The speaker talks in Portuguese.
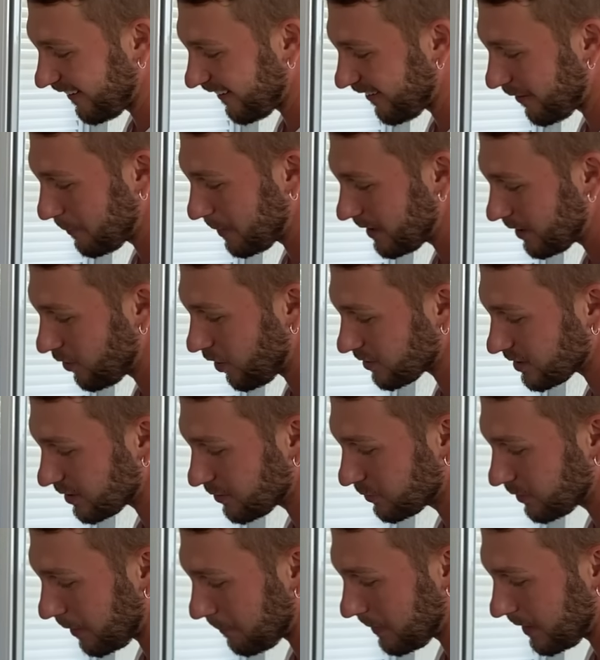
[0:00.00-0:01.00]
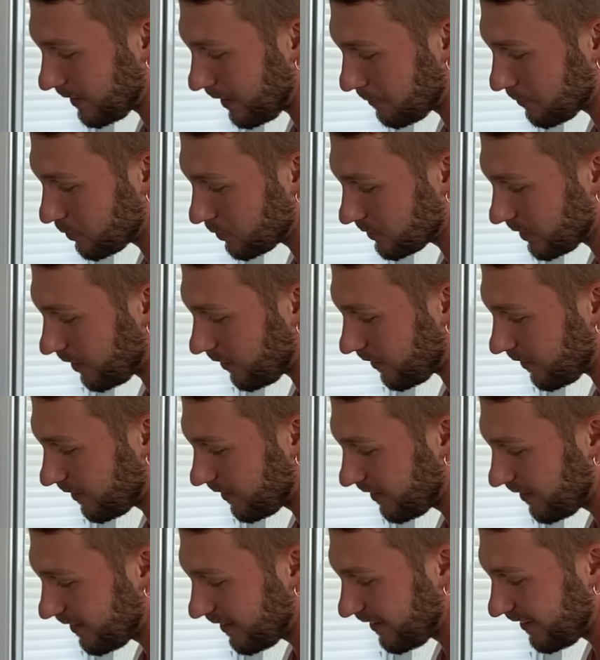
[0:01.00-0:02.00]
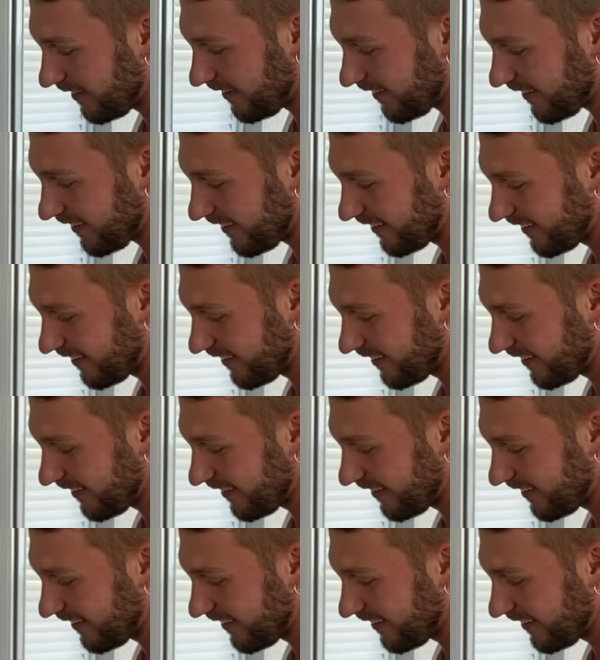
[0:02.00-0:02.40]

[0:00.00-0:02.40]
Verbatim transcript: como ele gosta de um tapinha na bunda. ó.